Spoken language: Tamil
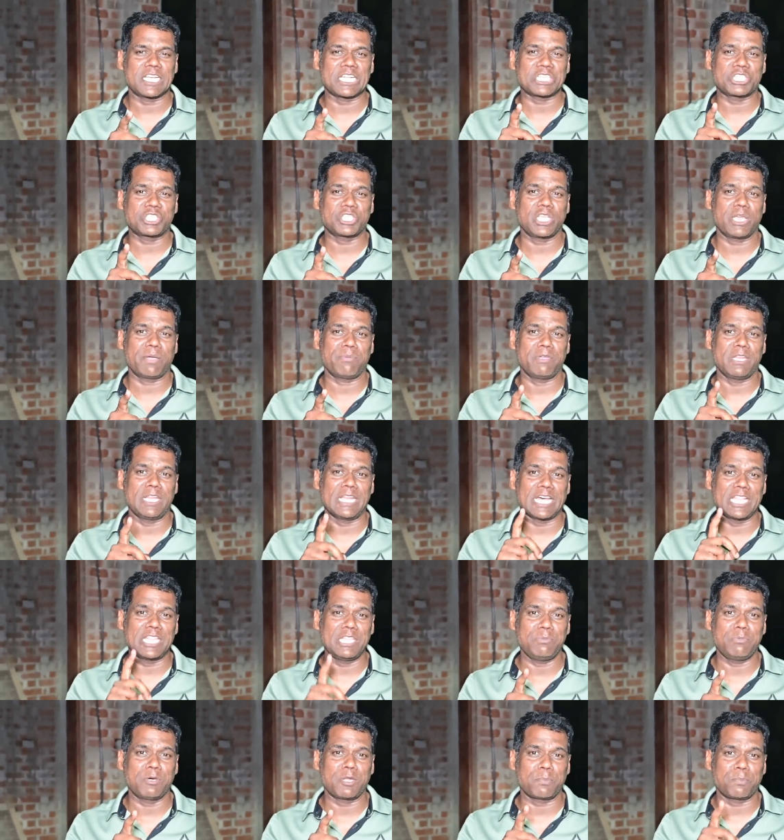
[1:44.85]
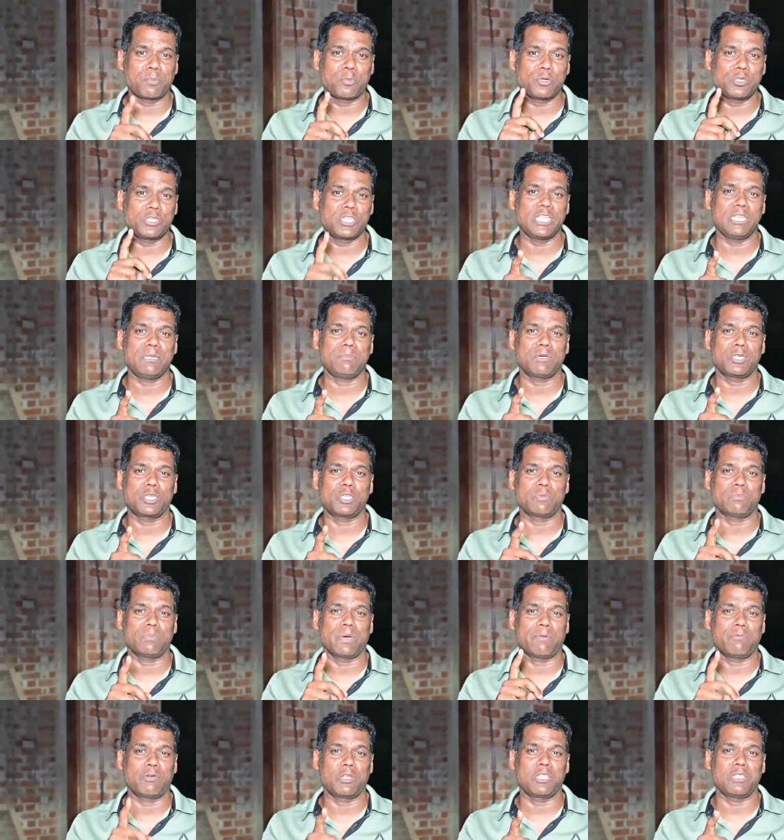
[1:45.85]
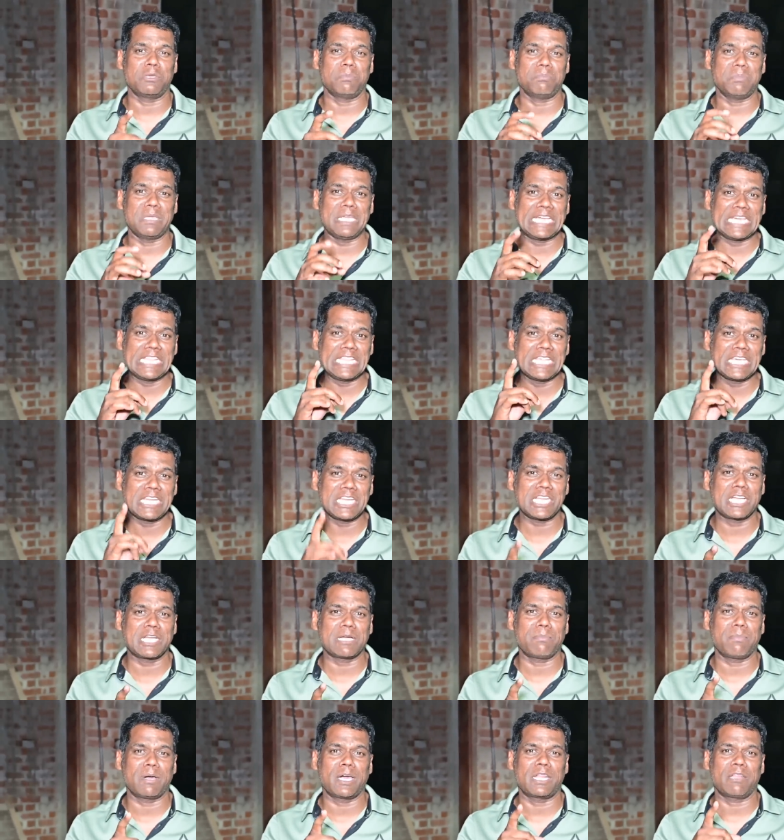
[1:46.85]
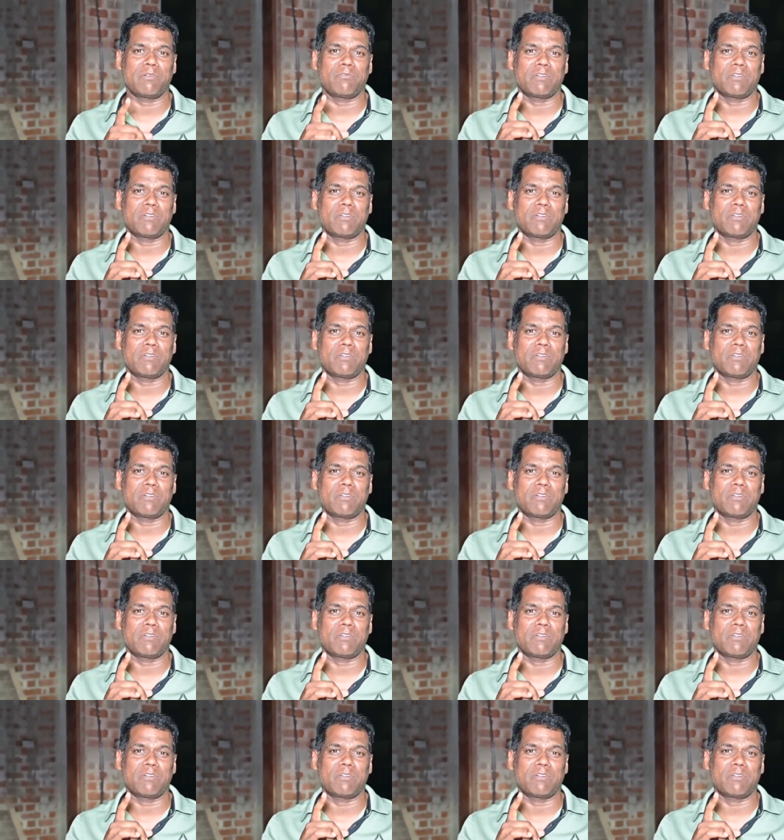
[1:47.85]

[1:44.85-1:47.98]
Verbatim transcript: ரஷ்யாவின் அதிபர் புட்டின் மற்றும் அவரது மிக நெருக்கமான